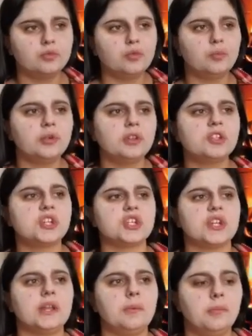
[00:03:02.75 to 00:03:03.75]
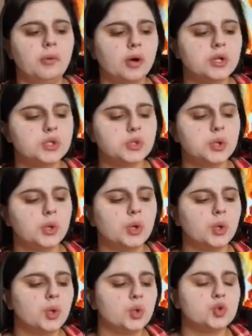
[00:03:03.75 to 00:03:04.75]
Depuis que j'achète les box,
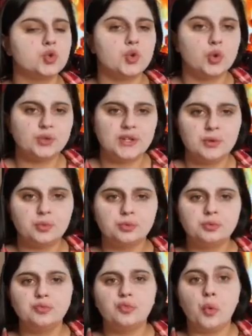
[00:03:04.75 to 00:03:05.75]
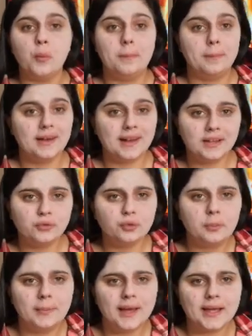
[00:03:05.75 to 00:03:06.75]
je découvre plein de
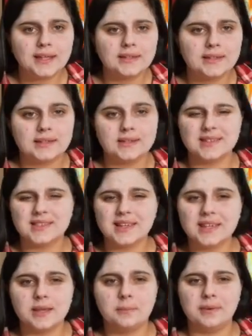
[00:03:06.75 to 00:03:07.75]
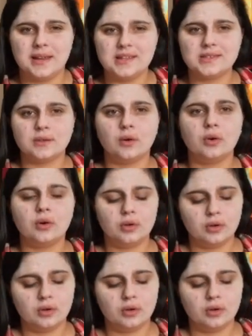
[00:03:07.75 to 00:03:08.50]
marques et c'est ça qui est plaisant.